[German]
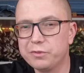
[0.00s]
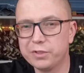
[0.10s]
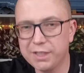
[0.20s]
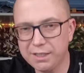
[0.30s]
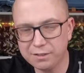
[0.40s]

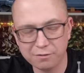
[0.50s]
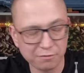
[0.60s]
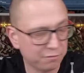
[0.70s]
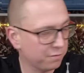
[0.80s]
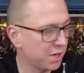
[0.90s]

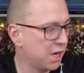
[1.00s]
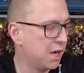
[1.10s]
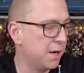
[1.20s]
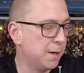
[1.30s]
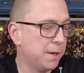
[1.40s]
verlinken.
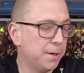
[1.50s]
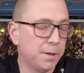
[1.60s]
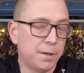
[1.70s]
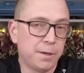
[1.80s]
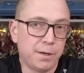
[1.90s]

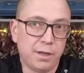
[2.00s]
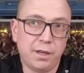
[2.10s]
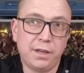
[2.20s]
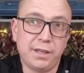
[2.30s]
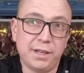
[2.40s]

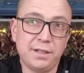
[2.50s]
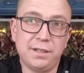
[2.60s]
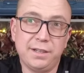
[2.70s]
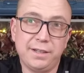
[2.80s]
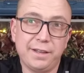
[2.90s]

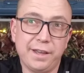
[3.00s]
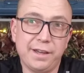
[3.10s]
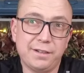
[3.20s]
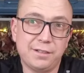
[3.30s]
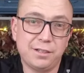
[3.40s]
Ja,
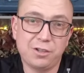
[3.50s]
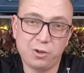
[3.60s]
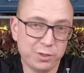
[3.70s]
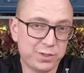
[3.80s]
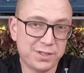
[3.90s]
er
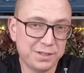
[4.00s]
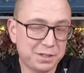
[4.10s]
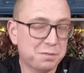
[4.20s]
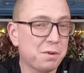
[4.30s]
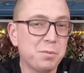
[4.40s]

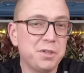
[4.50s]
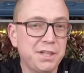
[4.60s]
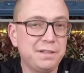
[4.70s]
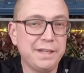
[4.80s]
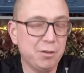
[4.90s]
kostet, wenn man
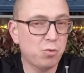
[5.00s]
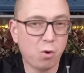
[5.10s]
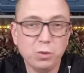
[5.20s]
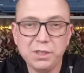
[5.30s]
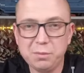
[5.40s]
ihn
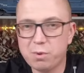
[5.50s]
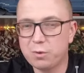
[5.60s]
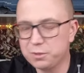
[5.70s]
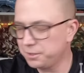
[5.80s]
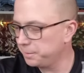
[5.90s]
Lego-only
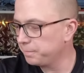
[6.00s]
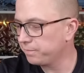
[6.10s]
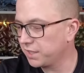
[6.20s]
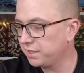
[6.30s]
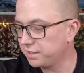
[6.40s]
baut,
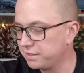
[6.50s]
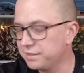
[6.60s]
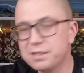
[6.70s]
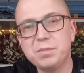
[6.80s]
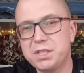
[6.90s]
das
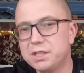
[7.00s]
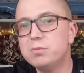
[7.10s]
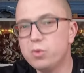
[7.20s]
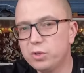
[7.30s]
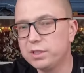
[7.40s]
ist nämlich hier
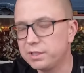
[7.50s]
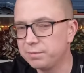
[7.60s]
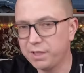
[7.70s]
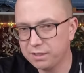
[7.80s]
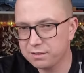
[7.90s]
möglich.
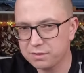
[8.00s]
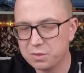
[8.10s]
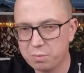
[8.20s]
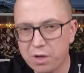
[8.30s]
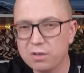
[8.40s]
Im Gegensatz
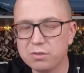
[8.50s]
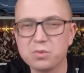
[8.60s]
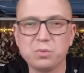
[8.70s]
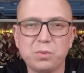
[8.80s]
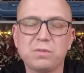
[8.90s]
zum
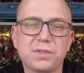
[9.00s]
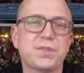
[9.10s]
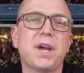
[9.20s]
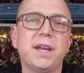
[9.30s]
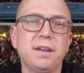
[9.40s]
Panlos-U-Boot, was
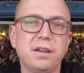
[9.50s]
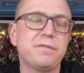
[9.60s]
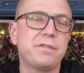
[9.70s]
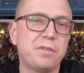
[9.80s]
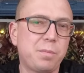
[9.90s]
Teile
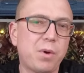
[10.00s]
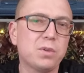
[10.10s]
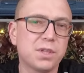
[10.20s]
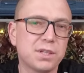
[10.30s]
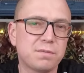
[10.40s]
einfach
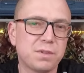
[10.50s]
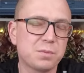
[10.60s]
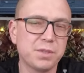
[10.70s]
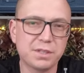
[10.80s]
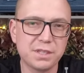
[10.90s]
verbaut hat,
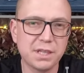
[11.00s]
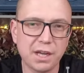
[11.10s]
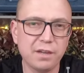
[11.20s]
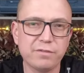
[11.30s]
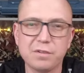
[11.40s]
was man jetzt
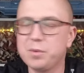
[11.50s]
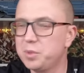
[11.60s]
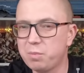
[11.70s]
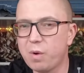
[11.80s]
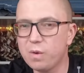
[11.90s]
nicht einfach, wenn man
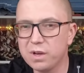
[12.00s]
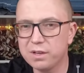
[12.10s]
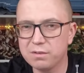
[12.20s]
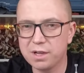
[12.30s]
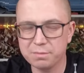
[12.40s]
die
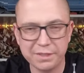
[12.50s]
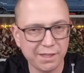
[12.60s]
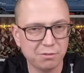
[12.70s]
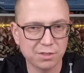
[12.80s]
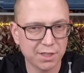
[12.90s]
Bauanleitung hat, mit
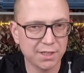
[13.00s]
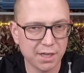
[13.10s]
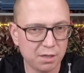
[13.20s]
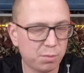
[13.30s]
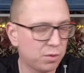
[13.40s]
Lego-Teilen
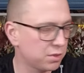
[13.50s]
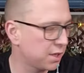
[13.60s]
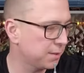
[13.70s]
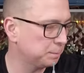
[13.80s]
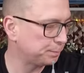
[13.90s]
nachbauen
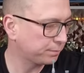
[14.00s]
kann,